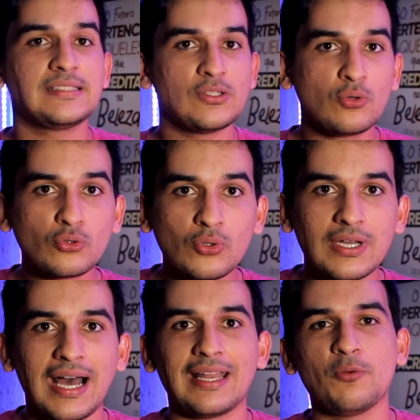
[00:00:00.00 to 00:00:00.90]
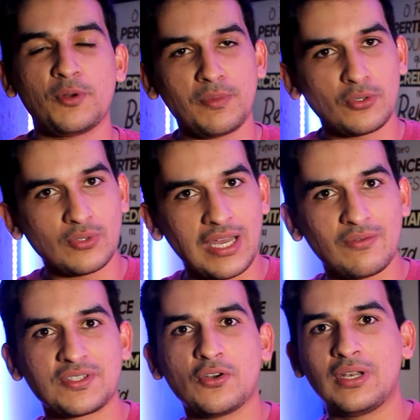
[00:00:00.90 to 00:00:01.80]
Segundo lugar, né, o primeiro lugar é
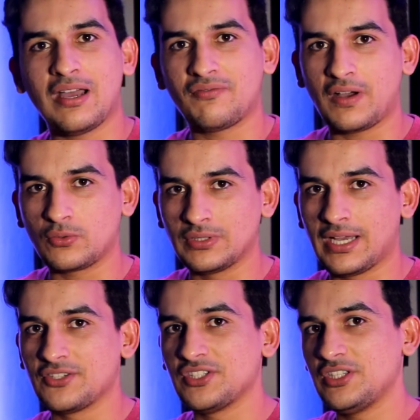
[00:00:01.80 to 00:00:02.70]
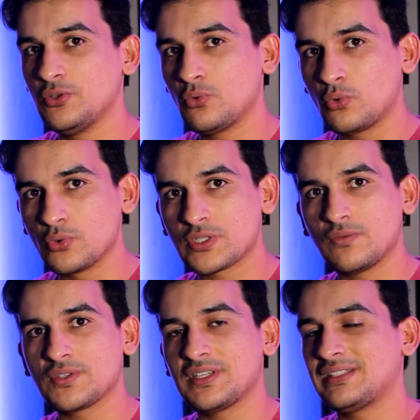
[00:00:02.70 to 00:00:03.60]
você olhar a faculdade e o curso
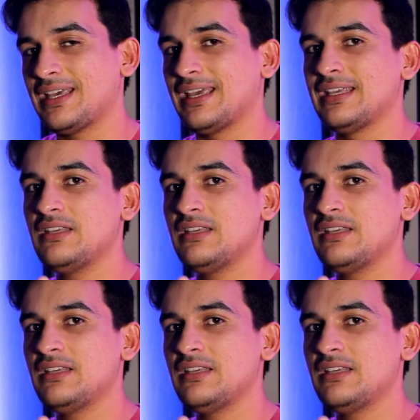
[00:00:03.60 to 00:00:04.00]
que você quer